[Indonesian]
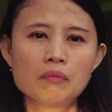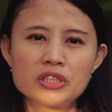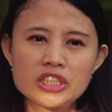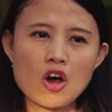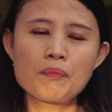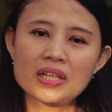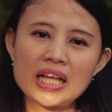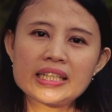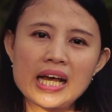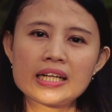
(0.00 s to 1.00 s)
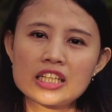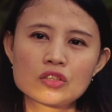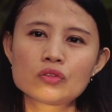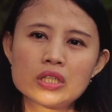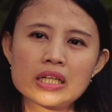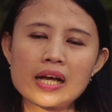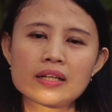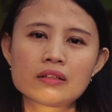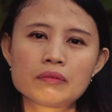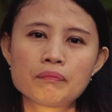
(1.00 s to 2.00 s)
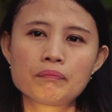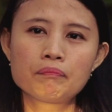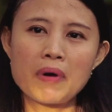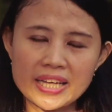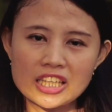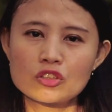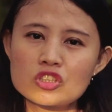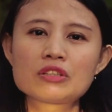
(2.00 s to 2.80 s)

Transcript: menjawab pertanyaan itu dengan baik itu